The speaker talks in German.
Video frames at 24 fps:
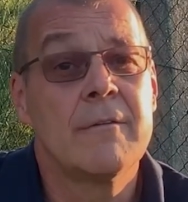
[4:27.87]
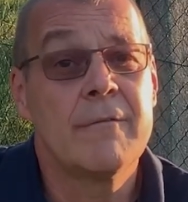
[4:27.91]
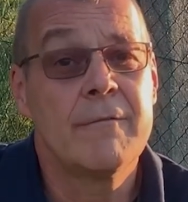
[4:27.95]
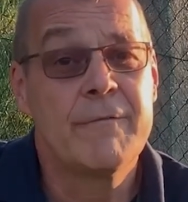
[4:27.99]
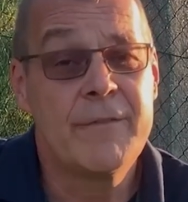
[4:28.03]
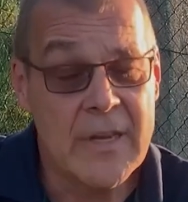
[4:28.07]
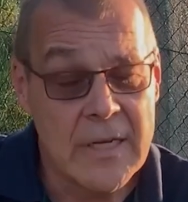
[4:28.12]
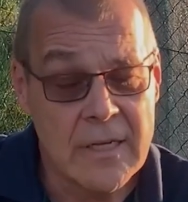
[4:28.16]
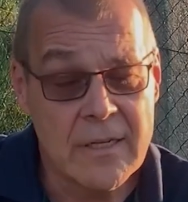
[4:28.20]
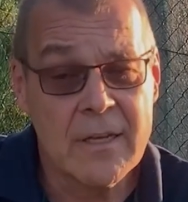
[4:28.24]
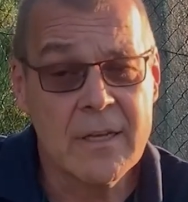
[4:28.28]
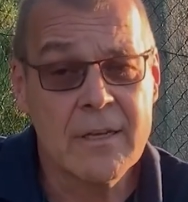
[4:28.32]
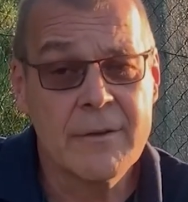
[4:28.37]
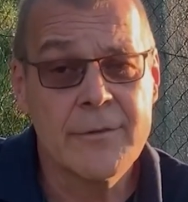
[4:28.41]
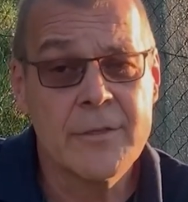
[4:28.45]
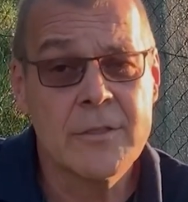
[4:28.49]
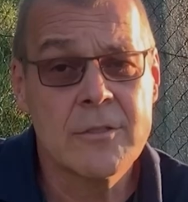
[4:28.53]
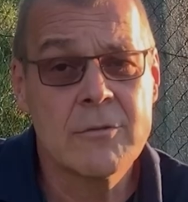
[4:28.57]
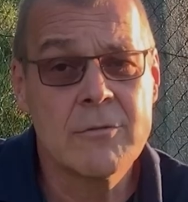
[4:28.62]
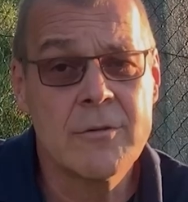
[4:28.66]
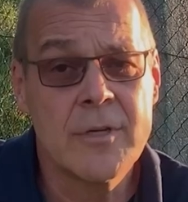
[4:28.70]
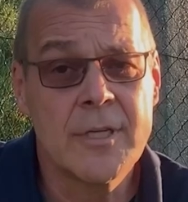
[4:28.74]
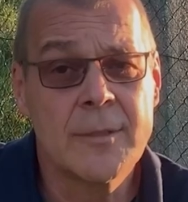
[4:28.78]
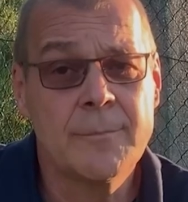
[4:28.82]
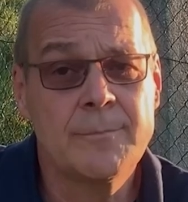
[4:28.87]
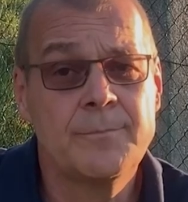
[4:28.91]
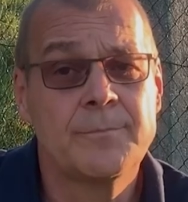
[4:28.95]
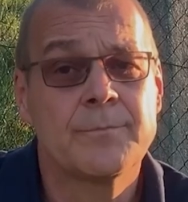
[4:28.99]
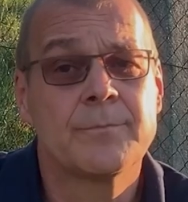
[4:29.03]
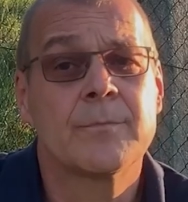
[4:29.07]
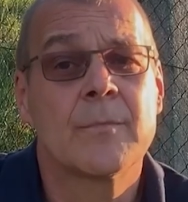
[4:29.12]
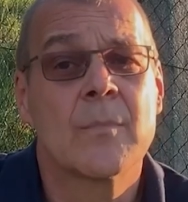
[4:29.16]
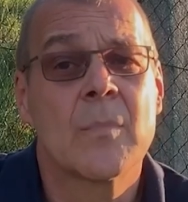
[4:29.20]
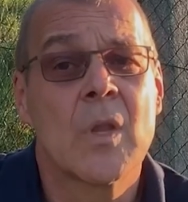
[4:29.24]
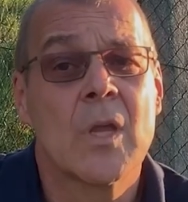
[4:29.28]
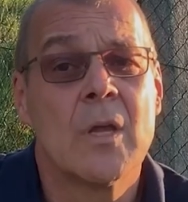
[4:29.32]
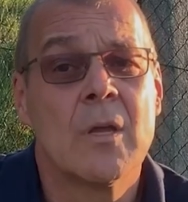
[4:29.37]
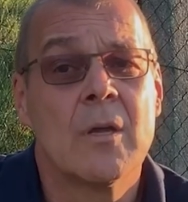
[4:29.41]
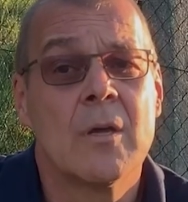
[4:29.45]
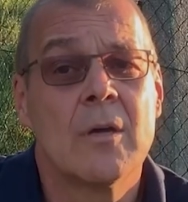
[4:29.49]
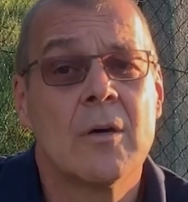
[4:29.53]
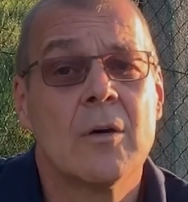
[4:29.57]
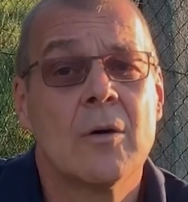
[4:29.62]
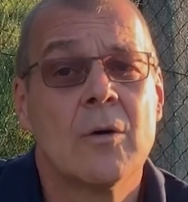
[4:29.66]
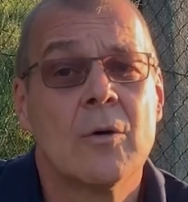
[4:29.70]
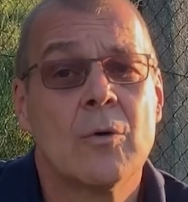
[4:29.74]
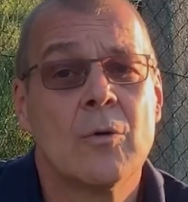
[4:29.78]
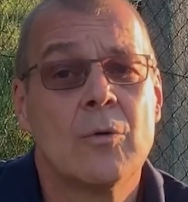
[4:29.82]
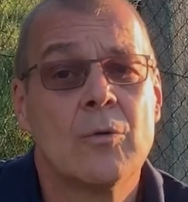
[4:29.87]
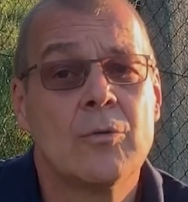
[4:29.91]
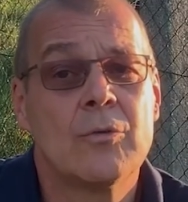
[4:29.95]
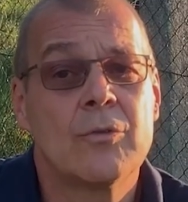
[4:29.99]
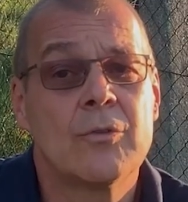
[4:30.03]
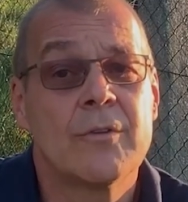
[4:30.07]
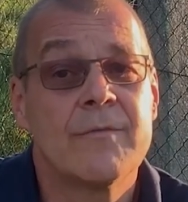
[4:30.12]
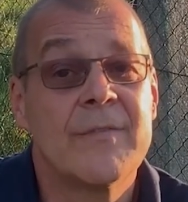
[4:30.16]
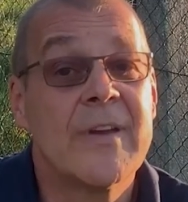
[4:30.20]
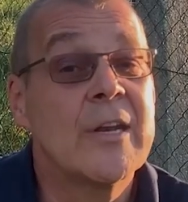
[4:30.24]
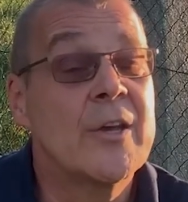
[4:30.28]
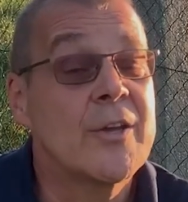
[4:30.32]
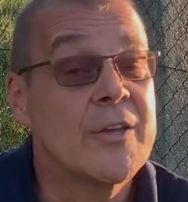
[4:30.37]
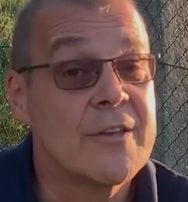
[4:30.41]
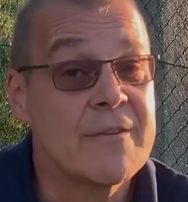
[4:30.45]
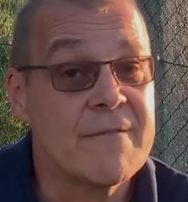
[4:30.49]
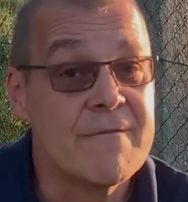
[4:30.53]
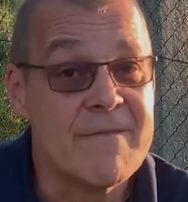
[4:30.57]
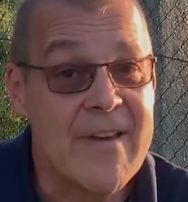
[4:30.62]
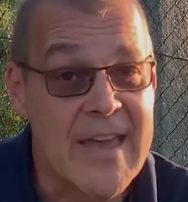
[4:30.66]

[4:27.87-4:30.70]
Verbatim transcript: Vielen Dank fürs Zuhören und wenn euch